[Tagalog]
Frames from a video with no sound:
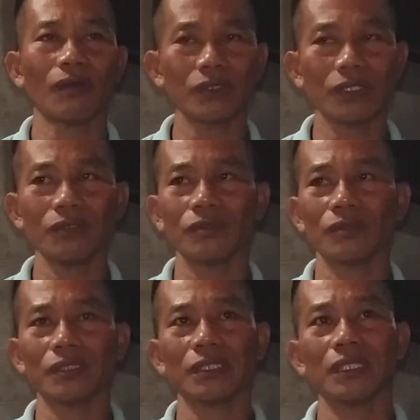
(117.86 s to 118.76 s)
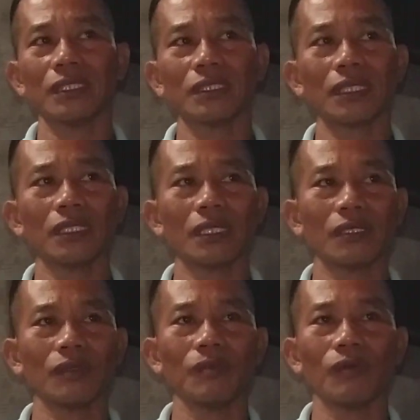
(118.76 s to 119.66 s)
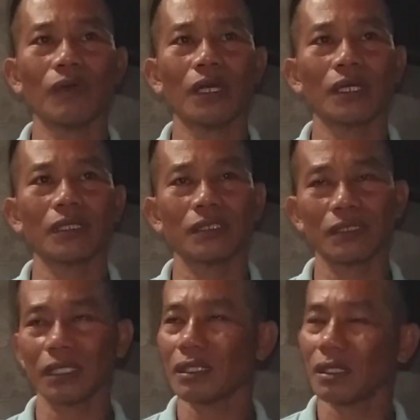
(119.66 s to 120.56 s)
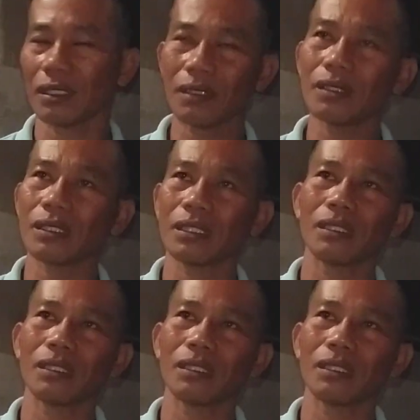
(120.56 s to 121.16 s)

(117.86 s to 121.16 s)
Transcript: ako din yung nagde decide na gumawa. Decide, uh, oh,